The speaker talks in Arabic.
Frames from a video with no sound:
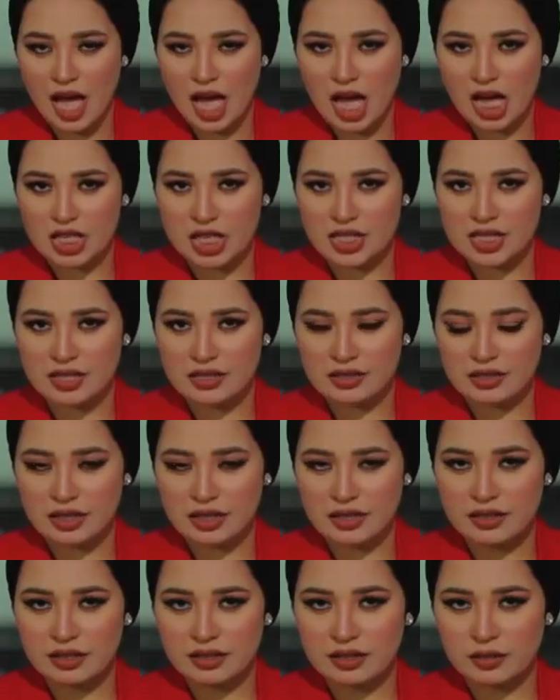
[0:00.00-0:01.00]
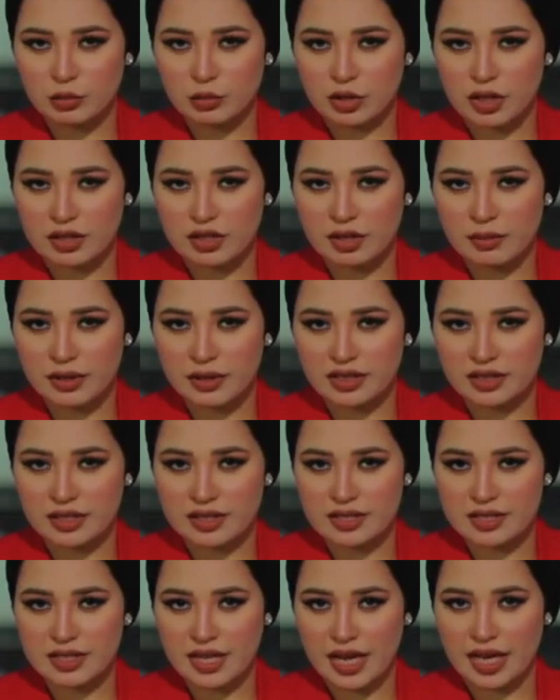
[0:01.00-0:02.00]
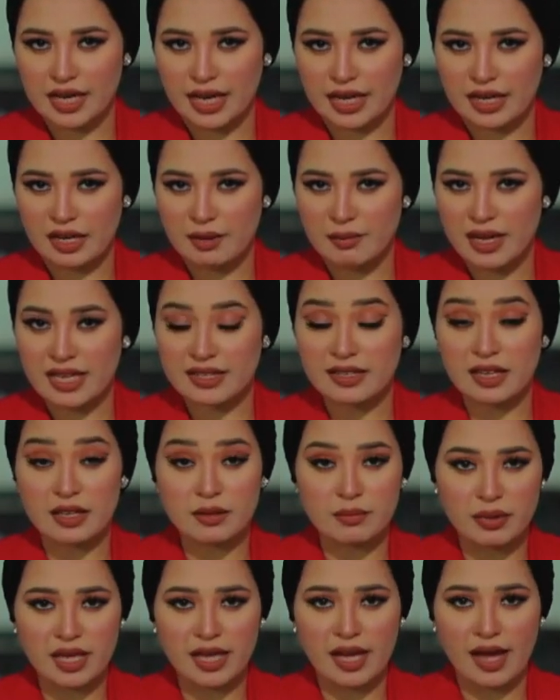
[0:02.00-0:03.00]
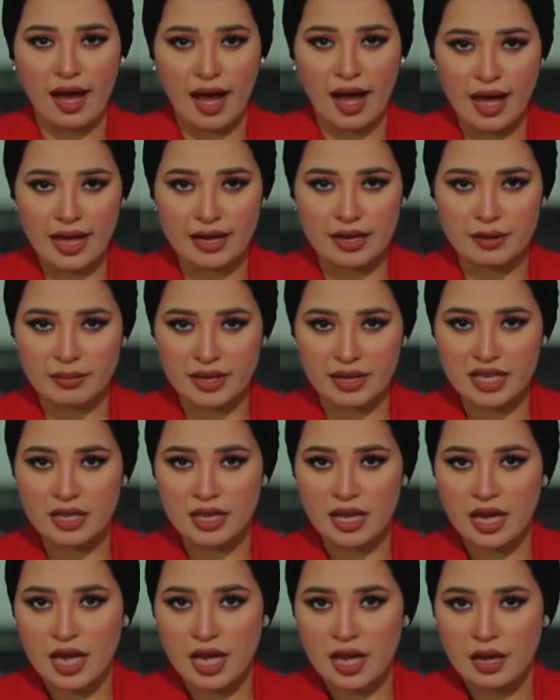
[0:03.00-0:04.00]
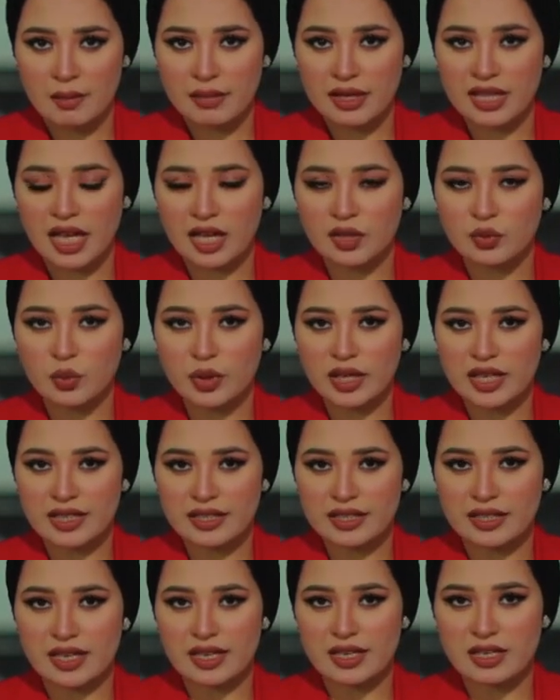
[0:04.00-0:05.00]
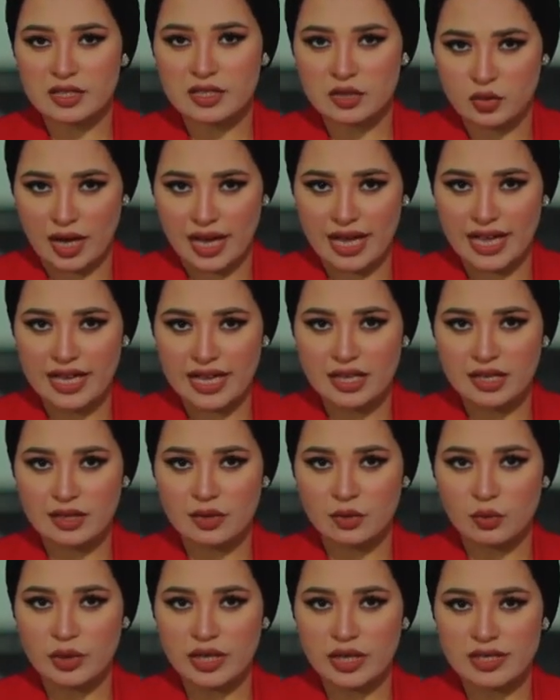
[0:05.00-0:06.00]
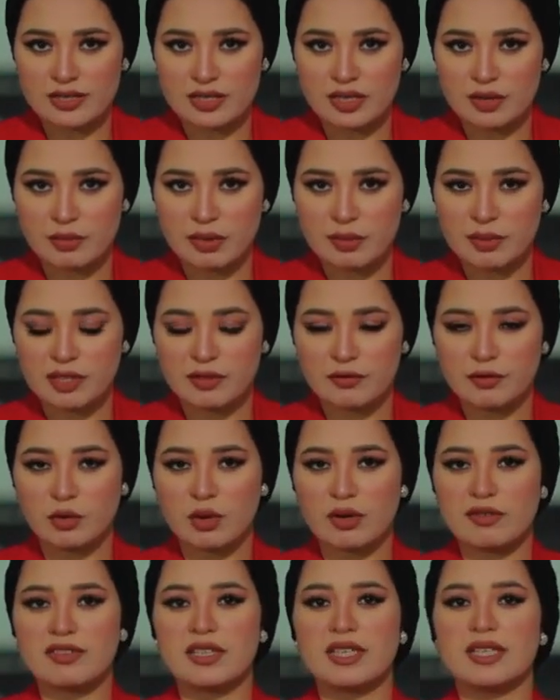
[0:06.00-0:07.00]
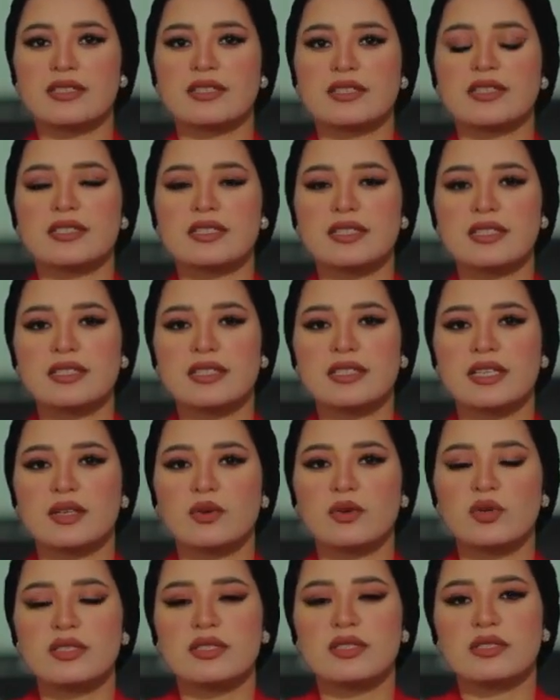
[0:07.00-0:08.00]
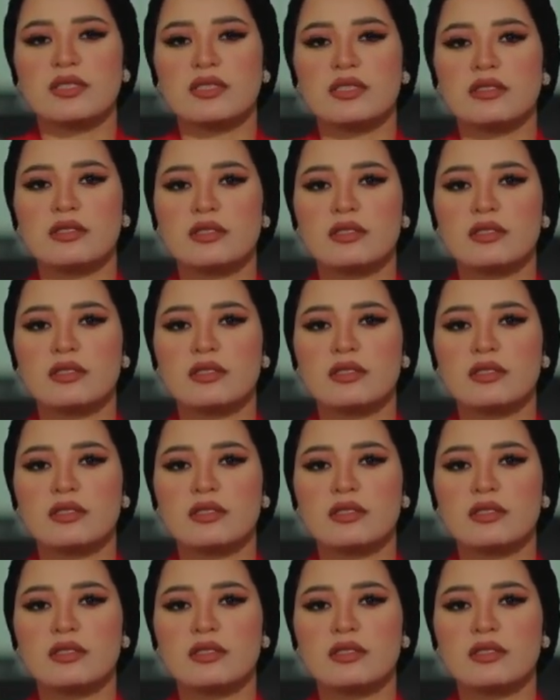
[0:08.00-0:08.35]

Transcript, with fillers: أصدرت أيضا منظمة الصحة العالمية تنبيه عالمي من أدوية السعال واللي تسببت في وفاة 66